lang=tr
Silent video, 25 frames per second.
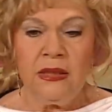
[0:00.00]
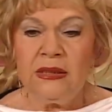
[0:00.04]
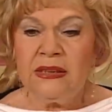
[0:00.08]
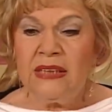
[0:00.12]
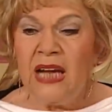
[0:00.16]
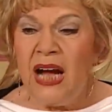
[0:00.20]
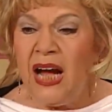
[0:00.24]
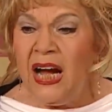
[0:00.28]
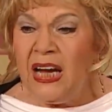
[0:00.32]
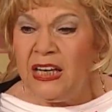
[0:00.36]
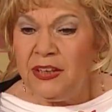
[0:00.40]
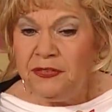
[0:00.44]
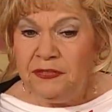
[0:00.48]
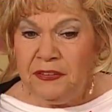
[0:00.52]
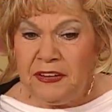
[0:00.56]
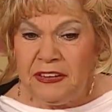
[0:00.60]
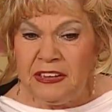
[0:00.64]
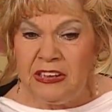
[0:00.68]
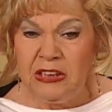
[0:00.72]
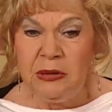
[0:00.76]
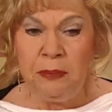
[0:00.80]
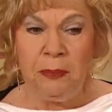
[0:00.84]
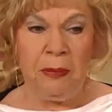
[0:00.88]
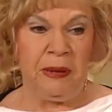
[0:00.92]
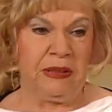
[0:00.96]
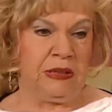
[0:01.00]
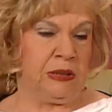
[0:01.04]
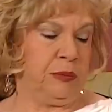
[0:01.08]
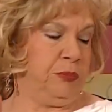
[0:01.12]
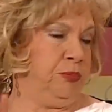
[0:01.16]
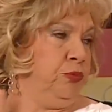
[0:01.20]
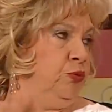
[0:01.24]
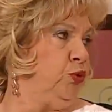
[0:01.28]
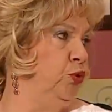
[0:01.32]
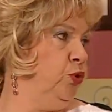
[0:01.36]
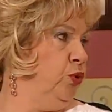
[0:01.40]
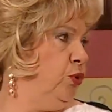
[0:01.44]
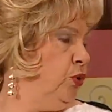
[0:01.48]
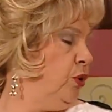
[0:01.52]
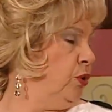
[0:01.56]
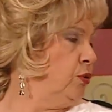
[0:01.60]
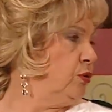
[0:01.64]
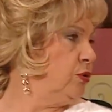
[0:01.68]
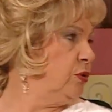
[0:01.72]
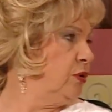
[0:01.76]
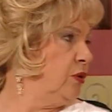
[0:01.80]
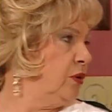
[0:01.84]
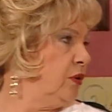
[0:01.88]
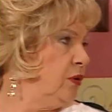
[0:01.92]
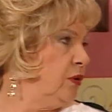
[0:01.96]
Tarife tıpatıp uyuyor.